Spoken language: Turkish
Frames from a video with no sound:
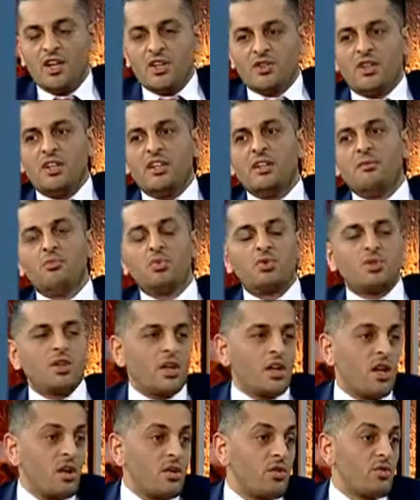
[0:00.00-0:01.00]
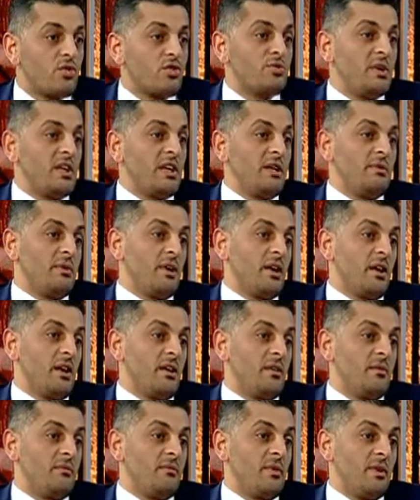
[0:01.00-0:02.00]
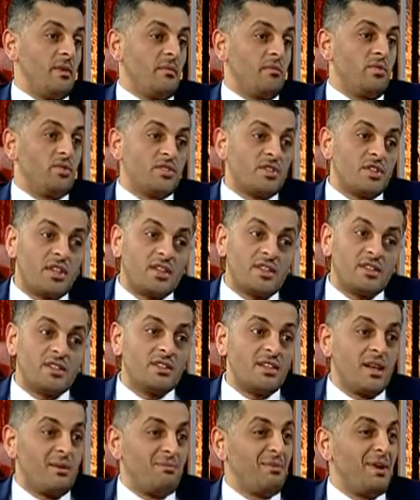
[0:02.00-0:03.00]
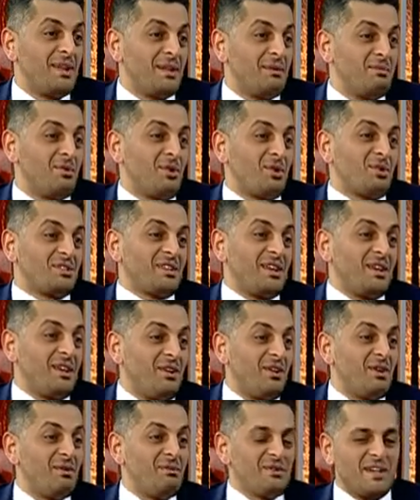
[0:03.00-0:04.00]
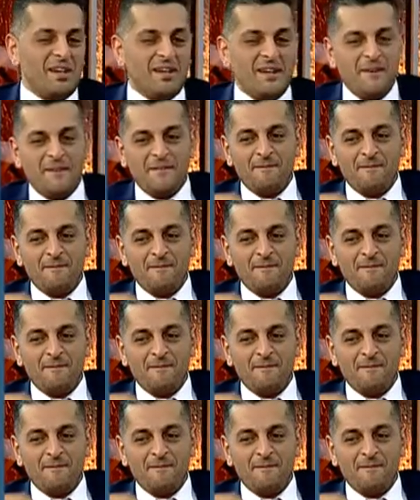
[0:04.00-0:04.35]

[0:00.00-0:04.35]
Sonra mutlaka görüşmeliyim yani. Ben bu işi kesin yapmalıyım yoksa olmayacak.